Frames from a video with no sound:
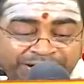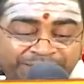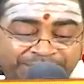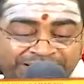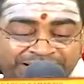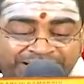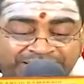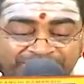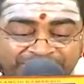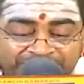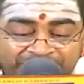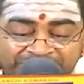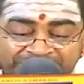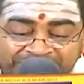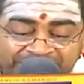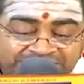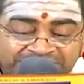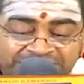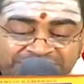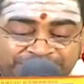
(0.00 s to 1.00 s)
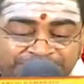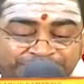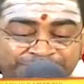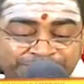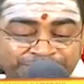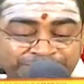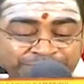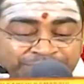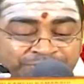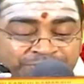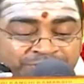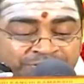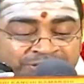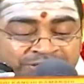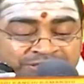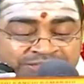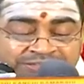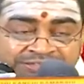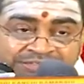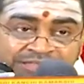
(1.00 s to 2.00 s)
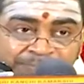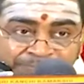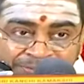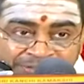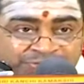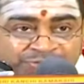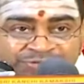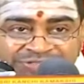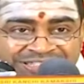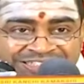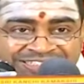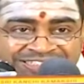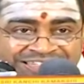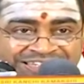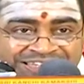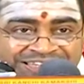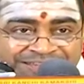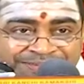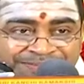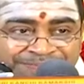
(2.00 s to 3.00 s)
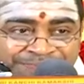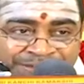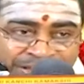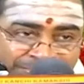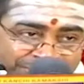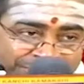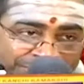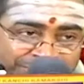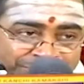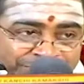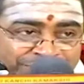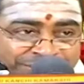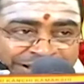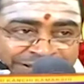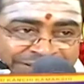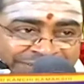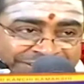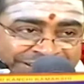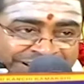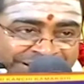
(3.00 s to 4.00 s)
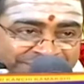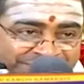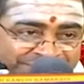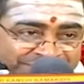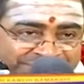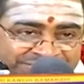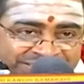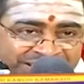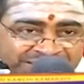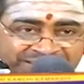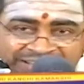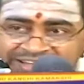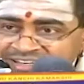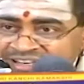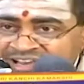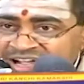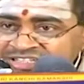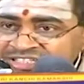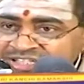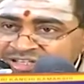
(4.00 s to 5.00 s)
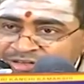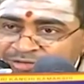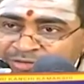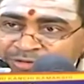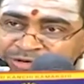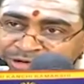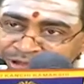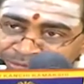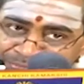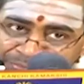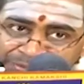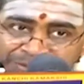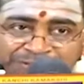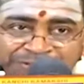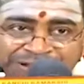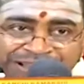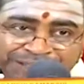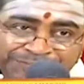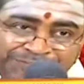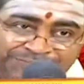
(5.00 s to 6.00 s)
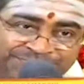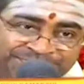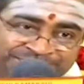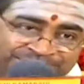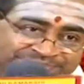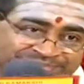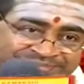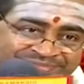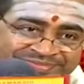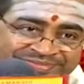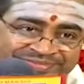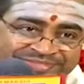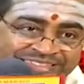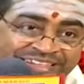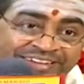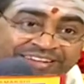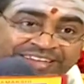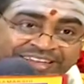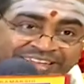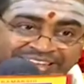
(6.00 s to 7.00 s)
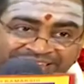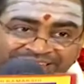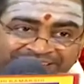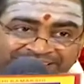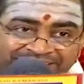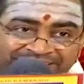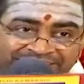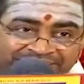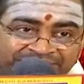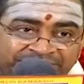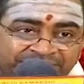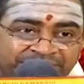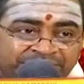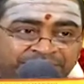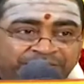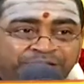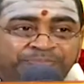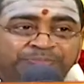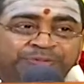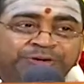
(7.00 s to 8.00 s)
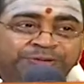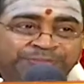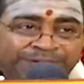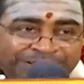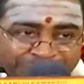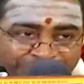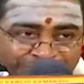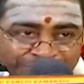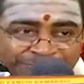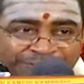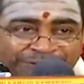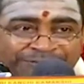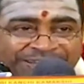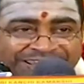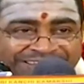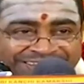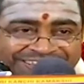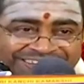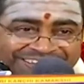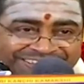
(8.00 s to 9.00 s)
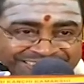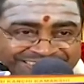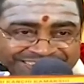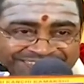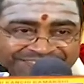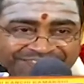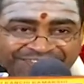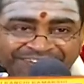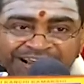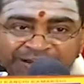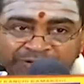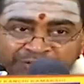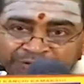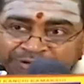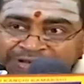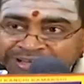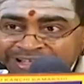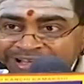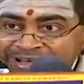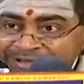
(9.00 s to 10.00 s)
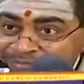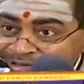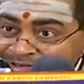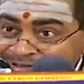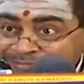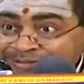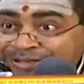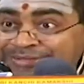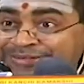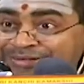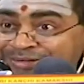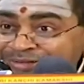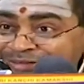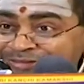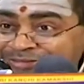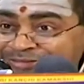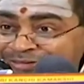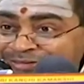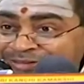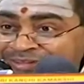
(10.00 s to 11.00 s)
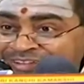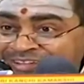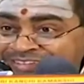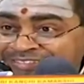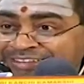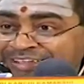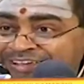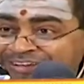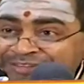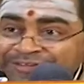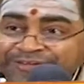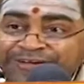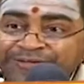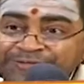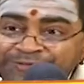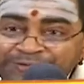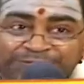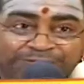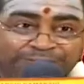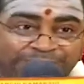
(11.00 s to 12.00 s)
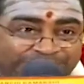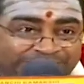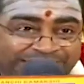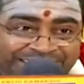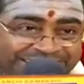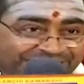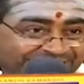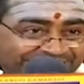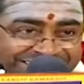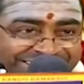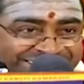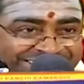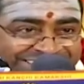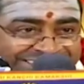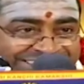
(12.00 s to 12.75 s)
అనబడేటువంటి ఒక రాక్షసుడు తపస్సు చేసి బ్రహ్మదేవుని వరంగా అడిగాడు సాధారణ రాక్షసుల కోరిక ఎప్పుడూ ఒకటే ఏంటి ఎప్పుడూ బతుకుండిపోవాలి అని వాళ్ళ కోరికైనా మనకు మాత్రం లేదు తీరదుగను కోరుకున్నాం కానీ